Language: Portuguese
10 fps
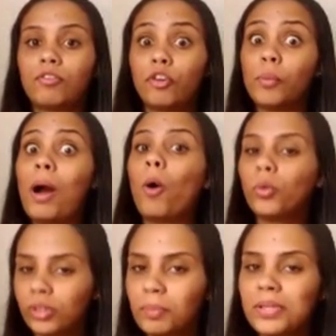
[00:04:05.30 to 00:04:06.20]
Foi uma
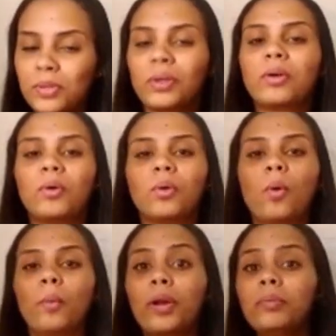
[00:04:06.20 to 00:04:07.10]
outra pessoa que
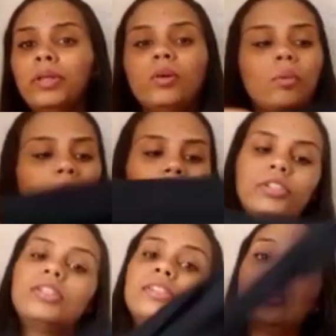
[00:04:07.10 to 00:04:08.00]
colocou para mim, como eu
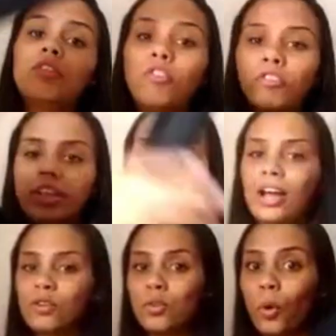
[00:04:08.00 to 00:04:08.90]
disse, e eu vou
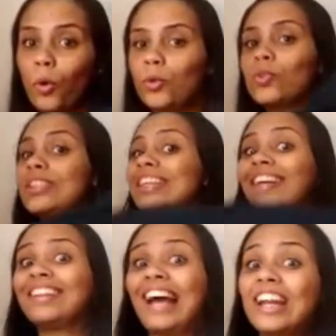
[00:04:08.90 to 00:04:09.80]
vendar os olhos e
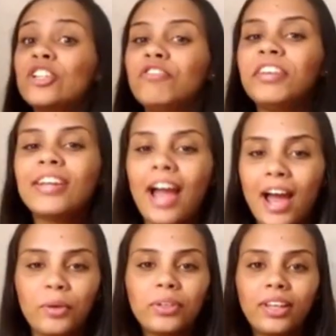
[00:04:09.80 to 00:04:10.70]
tentar
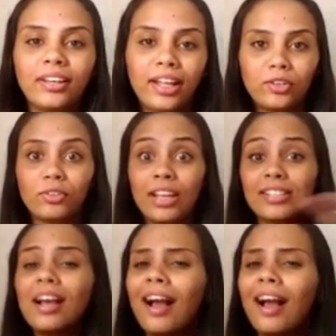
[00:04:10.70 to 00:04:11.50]
adivinhar o que tem dentro dessa